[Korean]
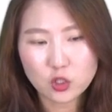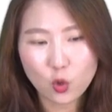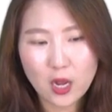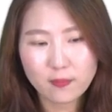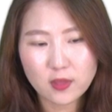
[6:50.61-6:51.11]

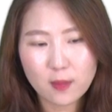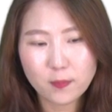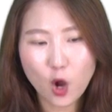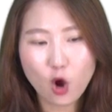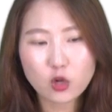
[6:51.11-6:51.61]
저와 함께
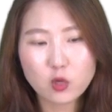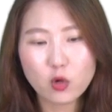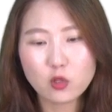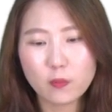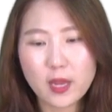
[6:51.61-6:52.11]

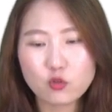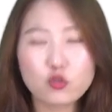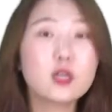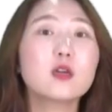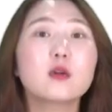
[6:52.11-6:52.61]
병의원업의
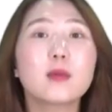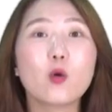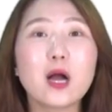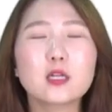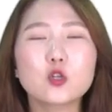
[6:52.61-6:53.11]
수익금액
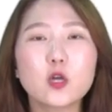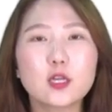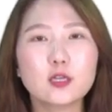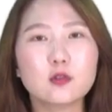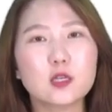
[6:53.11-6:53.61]
확정에
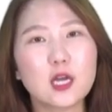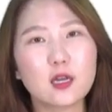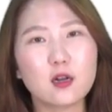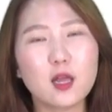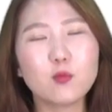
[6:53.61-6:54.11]
대해서
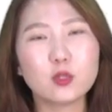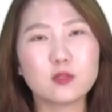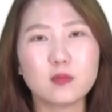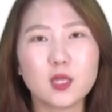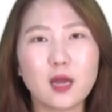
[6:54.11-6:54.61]
이야기를
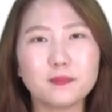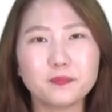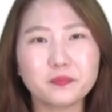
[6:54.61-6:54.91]
해보겠습니다.